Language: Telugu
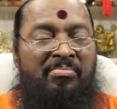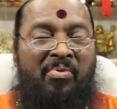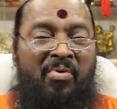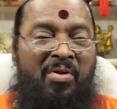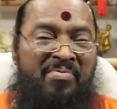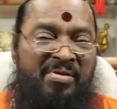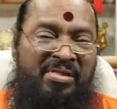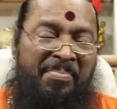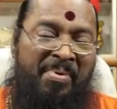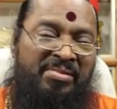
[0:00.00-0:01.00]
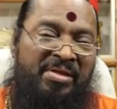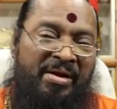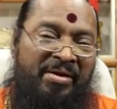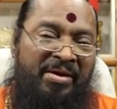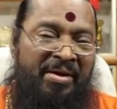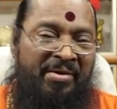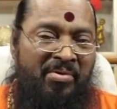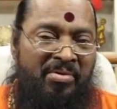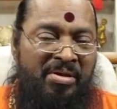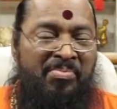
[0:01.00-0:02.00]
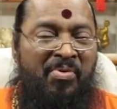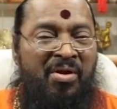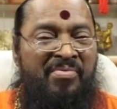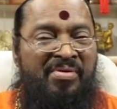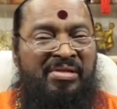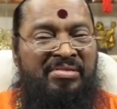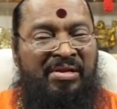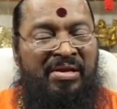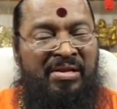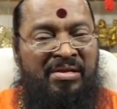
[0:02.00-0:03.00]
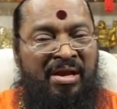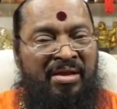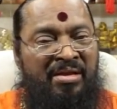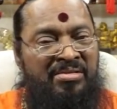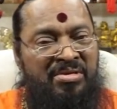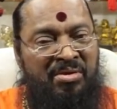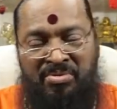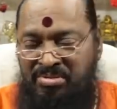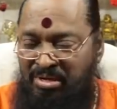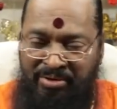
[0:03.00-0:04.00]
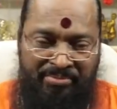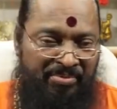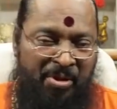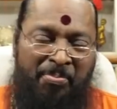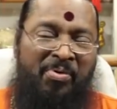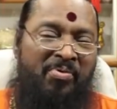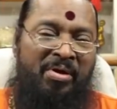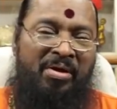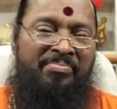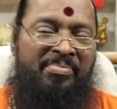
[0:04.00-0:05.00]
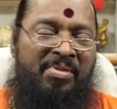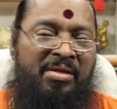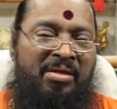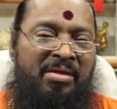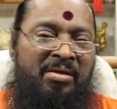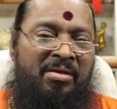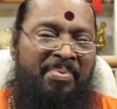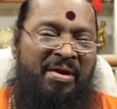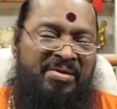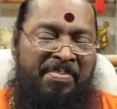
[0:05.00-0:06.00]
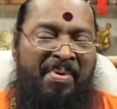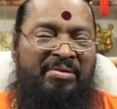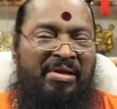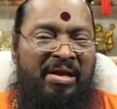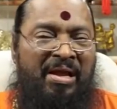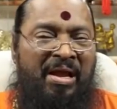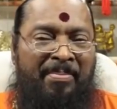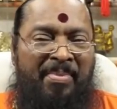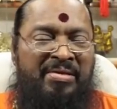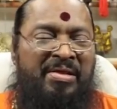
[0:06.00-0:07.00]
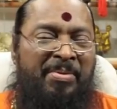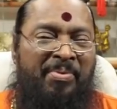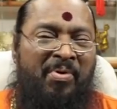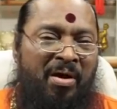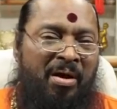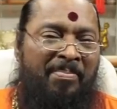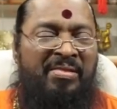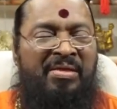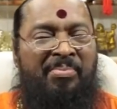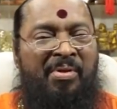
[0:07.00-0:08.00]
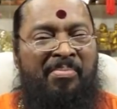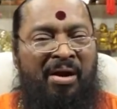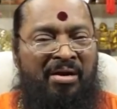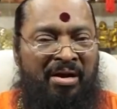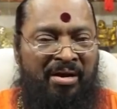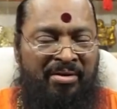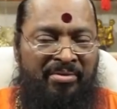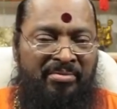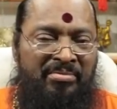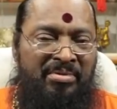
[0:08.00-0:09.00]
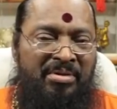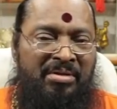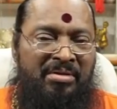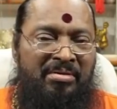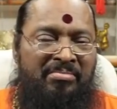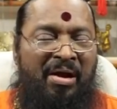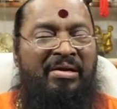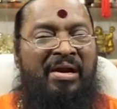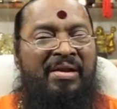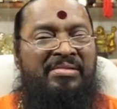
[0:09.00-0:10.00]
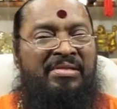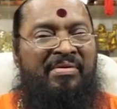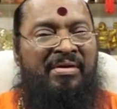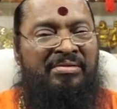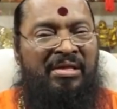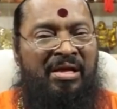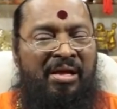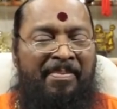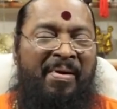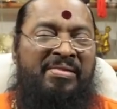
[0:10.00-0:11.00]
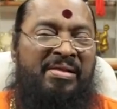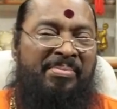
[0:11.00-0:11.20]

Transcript: మూడో వ్యక్తి ఎప్పుడైతే ఎంటర్ అయ్యాడో ఈ మూడో వ్యక్తి ఇద్దరికీ న్యాయాన్ని చేకూర్చలేరు ఎప్పుడు కూడా పక్షపాతంగా అమ్మాయి తరపున అబ్బాయి తరపున మాట్లాడటం మాట్లాడిన తర్వాత అబ్బాయి